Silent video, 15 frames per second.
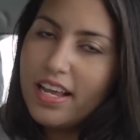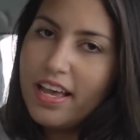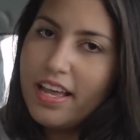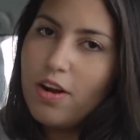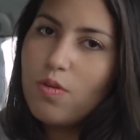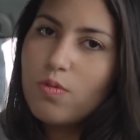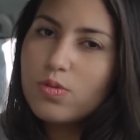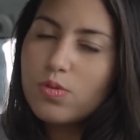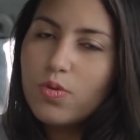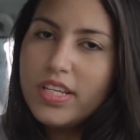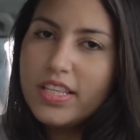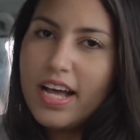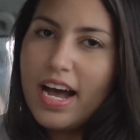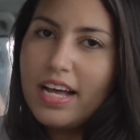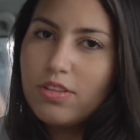requer alguns
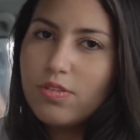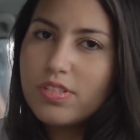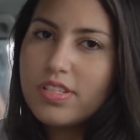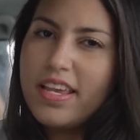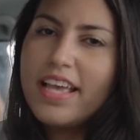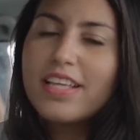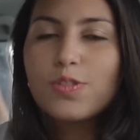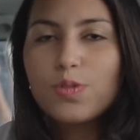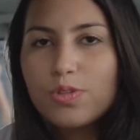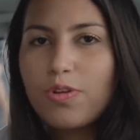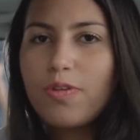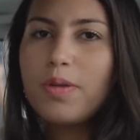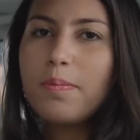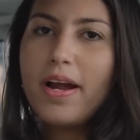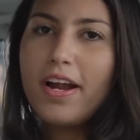cuidados que
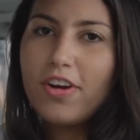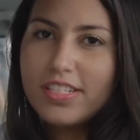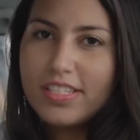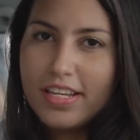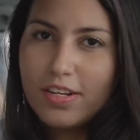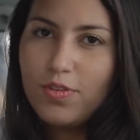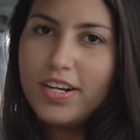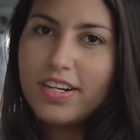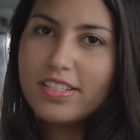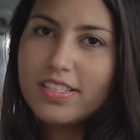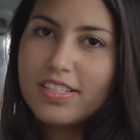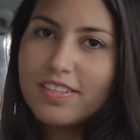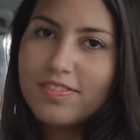resultam em maior segurança.